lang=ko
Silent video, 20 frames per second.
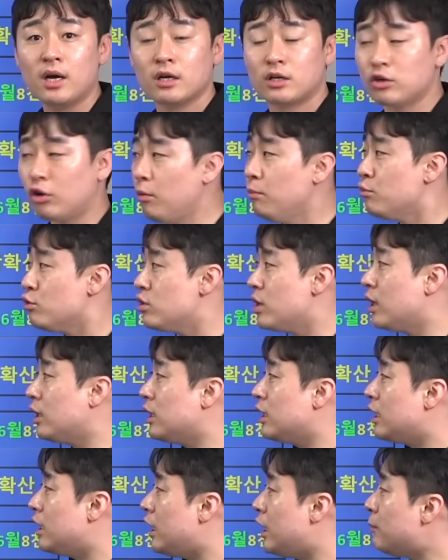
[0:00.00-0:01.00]
그런
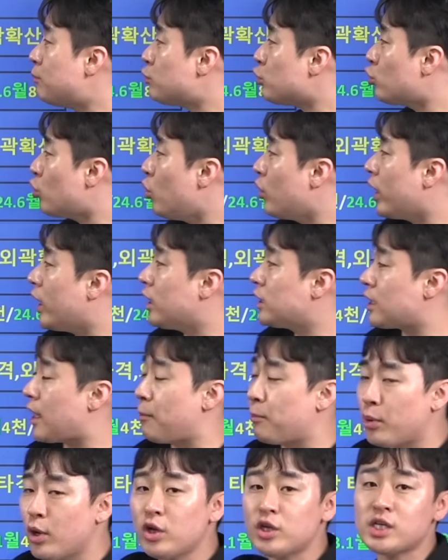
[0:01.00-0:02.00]
물량은 입주 통계에
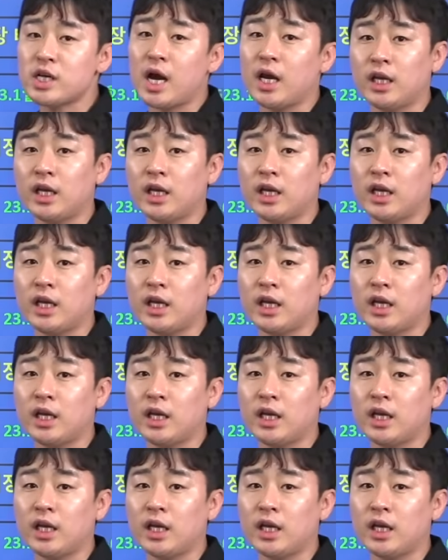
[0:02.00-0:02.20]
잡혀있지